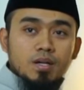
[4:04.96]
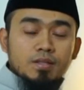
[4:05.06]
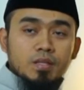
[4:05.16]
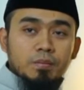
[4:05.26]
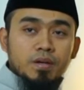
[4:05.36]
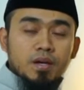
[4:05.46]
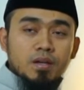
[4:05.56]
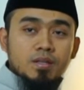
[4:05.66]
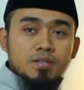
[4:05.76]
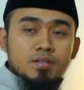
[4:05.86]
sampai
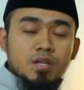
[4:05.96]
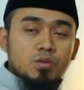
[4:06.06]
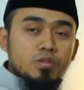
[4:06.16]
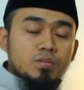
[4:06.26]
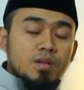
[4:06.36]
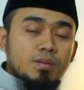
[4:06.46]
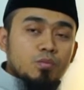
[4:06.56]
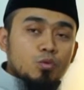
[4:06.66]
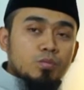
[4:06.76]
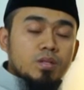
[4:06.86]
ayat
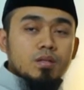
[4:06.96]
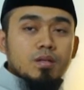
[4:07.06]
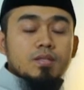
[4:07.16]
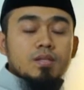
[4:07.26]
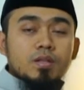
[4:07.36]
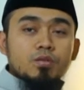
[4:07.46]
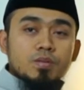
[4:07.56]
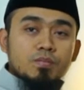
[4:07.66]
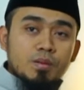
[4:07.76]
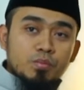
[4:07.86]
190
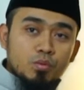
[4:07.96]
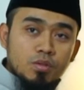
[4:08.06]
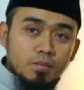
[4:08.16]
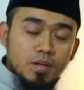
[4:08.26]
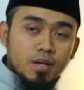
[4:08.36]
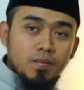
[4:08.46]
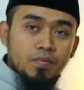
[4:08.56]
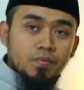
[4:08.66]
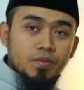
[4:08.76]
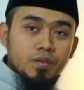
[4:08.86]

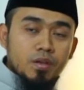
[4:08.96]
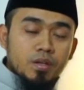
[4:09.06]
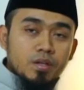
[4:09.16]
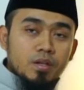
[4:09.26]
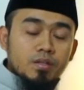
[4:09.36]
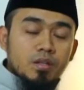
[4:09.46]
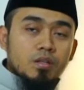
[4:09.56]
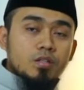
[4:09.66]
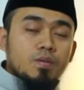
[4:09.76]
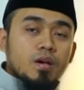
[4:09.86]
195 ya kata
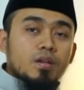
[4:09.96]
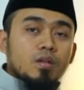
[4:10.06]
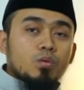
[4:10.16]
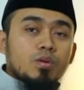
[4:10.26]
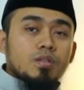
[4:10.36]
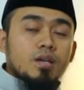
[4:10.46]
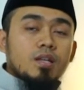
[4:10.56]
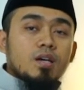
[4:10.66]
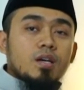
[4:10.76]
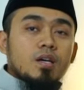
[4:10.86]
Allah Subhanahu wa
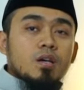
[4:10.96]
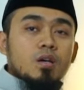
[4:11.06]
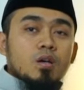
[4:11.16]
taala